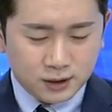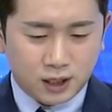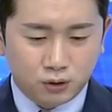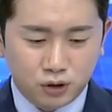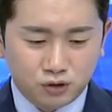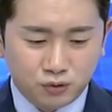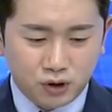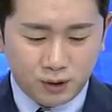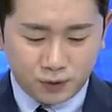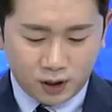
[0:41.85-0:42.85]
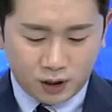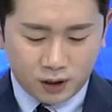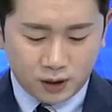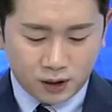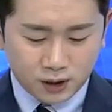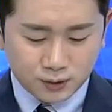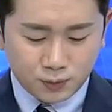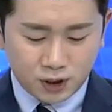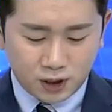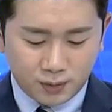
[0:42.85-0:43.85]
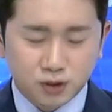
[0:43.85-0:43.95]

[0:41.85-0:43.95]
자, 오늘 두 분과 함께 하겠습니다.